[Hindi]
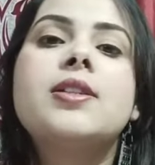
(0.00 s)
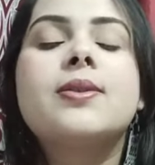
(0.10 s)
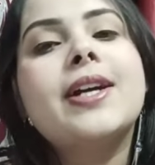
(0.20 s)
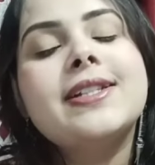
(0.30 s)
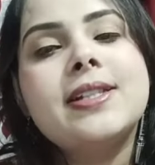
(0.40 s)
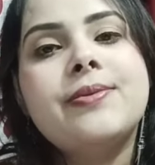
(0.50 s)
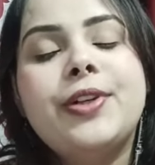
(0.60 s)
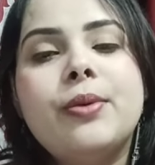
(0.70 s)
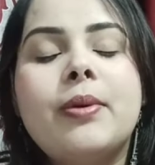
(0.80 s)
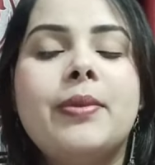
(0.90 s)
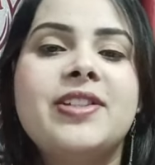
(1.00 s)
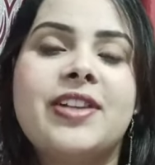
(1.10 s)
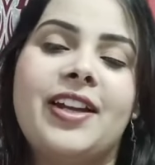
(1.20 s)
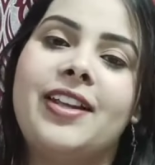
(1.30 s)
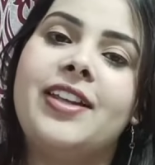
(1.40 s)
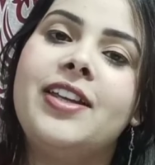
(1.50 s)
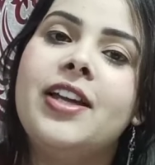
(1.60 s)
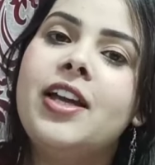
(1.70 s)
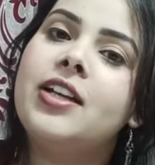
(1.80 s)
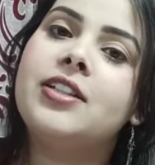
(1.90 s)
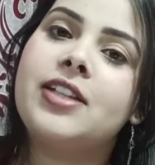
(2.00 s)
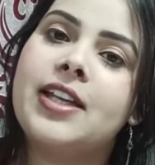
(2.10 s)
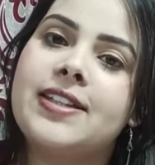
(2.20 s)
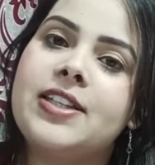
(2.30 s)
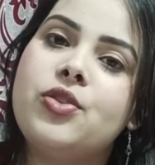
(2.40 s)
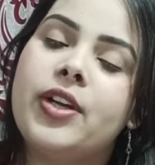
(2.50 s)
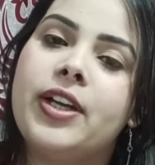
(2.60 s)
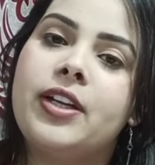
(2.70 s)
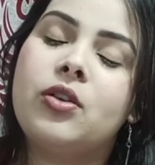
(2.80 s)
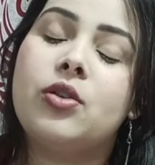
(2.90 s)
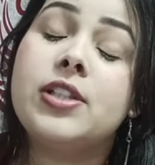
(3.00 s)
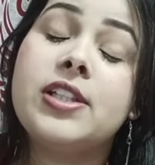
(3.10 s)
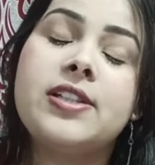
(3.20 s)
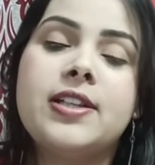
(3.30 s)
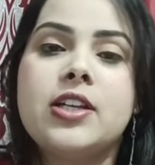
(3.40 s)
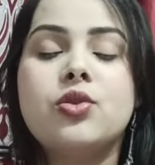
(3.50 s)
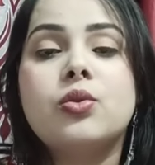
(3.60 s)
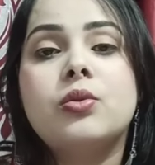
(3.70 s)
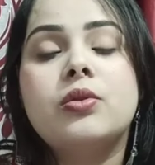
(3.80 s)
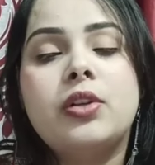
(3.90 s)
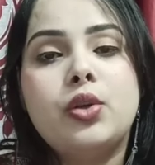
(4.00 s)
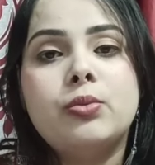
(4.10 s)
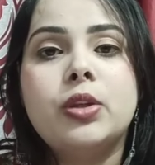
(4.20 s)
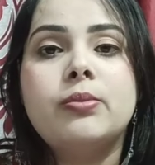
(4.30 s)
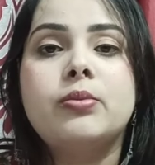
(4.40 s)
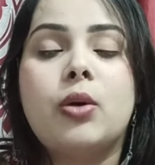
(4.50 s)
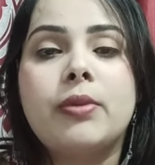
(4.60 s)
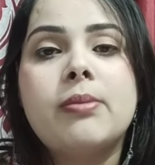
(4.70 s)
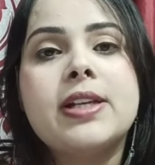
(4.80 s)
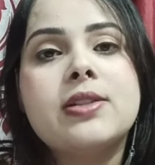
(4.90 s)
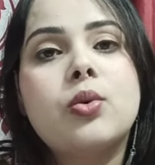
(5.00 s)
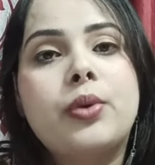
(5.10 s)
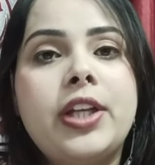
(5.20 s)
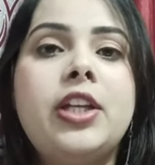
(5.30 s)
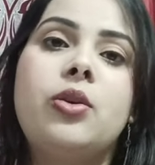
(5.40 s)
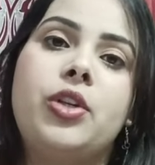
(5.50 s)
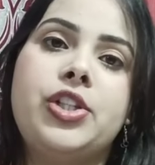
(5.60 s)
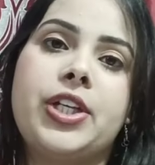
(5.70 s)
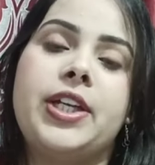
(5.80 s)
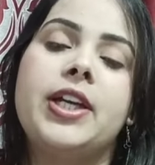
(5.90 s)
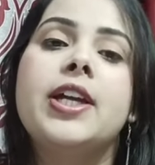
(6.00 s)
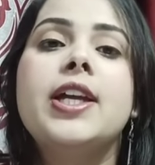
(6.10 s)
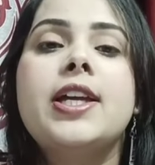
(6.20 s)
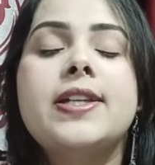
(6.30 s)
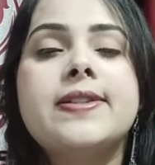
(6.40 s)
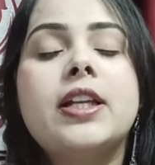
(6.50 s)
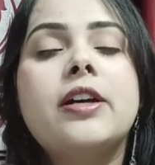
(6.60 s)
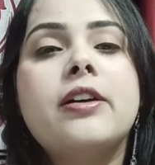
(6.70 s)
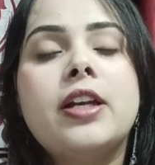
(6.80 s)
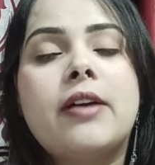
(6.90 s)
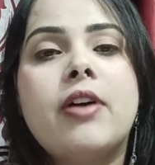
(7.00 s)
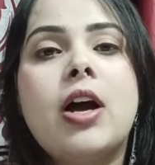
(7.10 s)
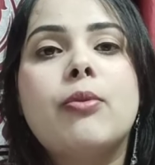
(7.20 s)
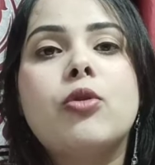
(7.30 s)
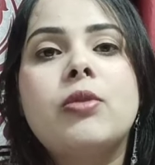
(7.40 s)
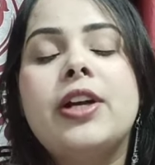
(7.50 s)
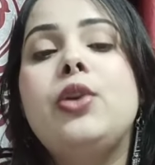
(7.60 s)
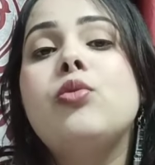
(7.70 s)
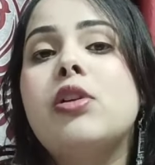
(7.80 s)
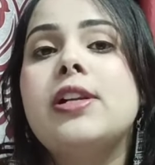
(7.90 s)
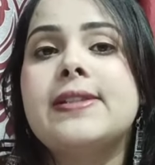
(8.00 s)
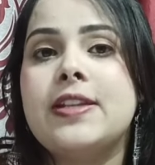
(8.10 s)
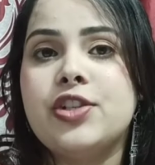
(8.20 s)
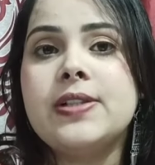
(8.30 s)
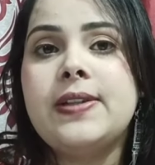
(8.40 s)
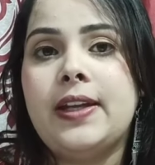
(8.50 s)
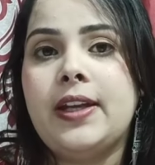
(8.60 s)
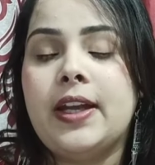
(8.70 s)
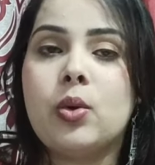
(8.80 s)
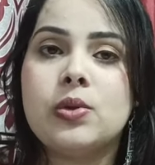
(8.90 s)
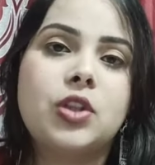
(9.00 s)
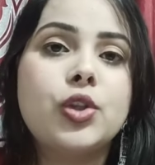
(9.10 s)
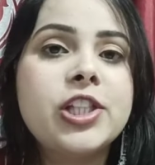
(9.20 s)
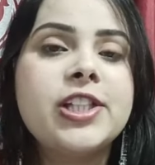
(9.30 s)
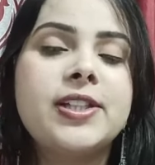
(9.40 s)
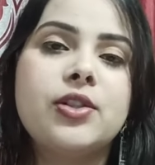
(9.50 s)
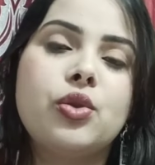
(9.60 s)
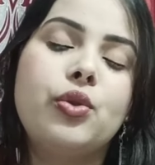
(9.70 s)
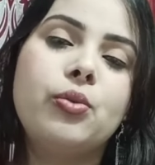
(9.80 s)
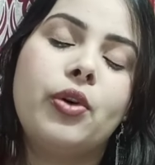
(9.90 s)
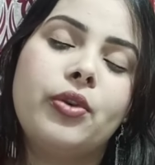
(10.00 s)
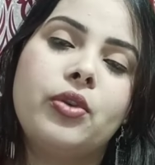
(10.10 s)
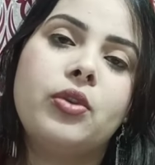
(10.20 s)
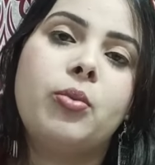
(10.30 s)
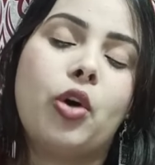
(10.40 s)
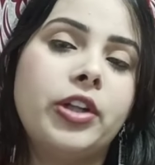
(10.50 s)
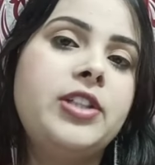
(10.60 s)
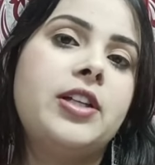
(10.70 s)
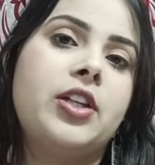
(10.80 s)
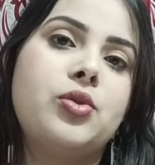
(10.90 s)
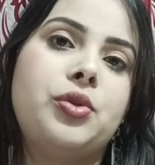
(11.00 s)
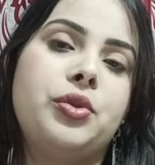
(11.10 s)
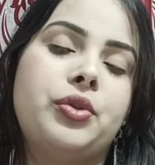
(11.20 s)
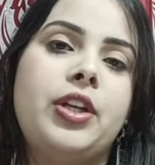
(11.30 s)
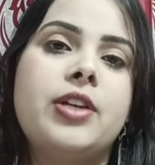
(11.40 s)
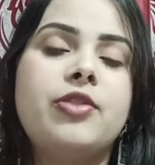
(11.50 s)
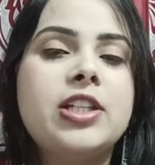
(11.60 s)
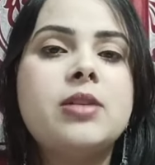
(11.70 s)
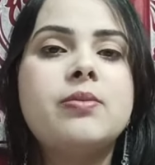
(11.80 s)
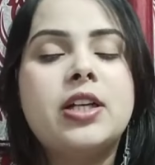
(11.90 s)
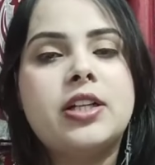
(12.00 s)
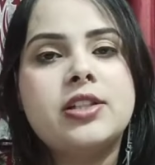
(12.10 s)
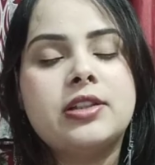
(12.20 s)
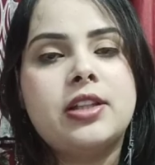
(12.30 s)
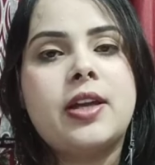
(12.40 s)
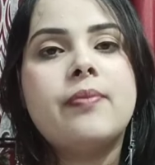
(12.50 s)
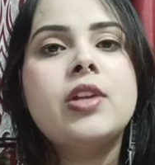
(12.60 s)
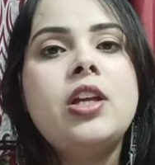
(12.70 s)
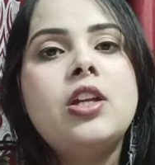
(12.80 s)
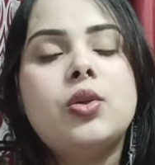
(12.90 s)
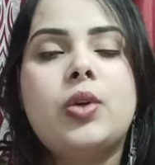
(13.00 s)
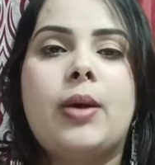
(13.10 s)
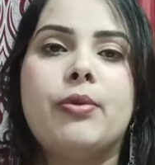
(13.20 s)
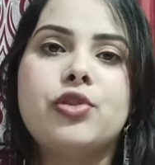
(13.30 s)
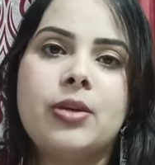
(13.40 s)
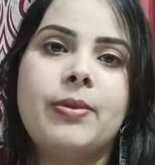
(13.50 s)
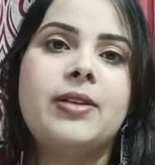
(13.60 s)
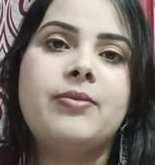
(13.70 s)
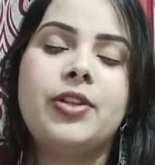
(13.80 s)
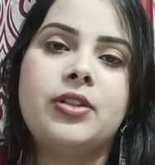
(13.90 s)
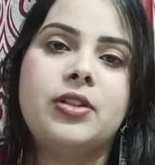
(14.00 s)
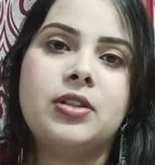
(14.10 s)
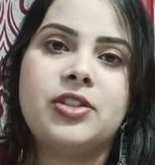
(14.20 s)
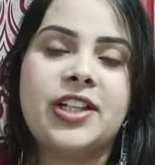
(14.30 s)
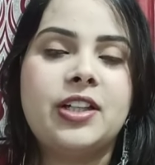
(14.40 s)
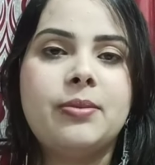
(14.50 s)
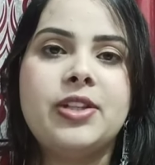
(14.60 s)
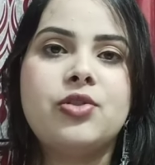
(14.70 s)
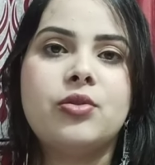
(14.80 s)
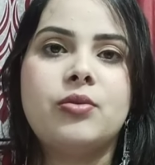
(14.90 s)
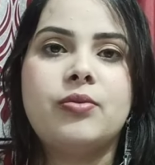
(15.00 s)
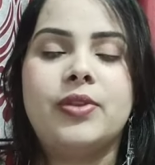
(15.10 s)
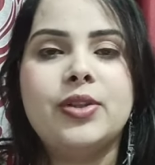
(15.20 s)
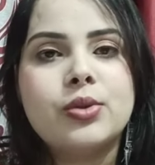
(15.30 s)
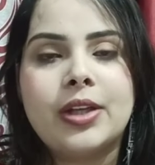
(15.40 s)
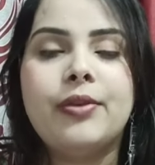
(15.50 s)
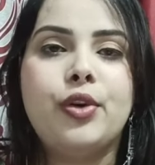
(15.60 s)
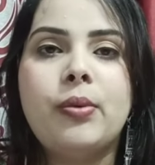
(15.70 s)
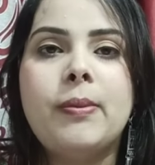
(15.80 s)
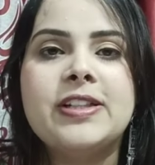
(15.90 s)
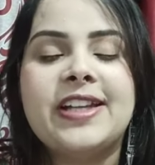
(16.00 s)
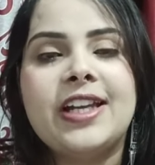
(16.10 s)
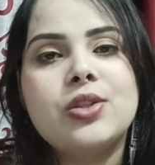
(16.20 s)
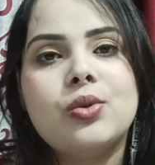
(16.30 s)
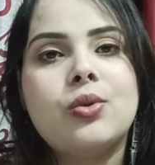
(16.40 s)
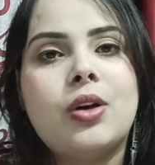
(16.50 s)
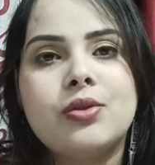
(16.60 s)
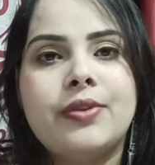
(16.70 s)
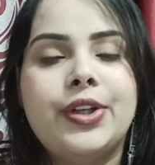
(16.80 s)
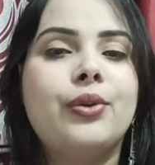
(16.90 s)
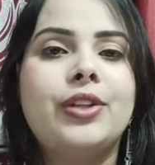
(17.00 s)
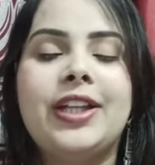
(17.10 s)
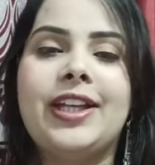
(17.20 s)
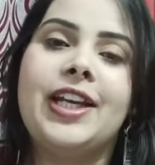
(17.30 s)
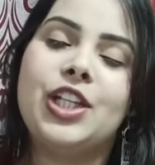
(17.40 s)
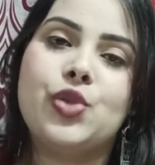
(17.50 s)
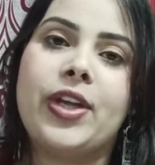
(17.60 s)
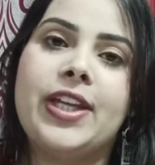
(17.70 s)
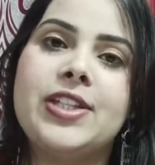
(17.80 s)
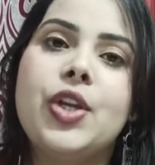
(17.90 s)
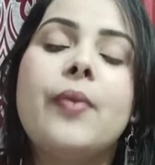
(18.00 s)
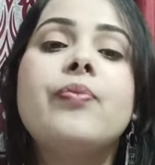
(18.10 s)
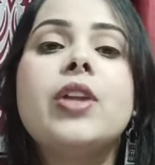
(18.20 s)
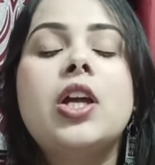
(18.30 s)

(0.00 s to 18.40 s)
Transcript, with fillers: सो गाइस इस वीडियो में हमने जाना कि कैसे जो है कौन सी चीज़ें या जो न्यू बॉर्न मॉम के पास नहीं होनी चाहिए इसके अलावा आपको अगर न्यू बॉर्न एसेंशियल्स देखनी है कौन सी चीज़ें जो न्यू बॉर्न को बहुत ही ज़्यादा ज़रूरी होती हैं ये जब जाना चाहती हैं तो आपको जो मेरे चैनल में जो उसकी वीडियो भी मिल जाएगी सो उस वीडियो को देखिए एंड इन्जॉय कीजिए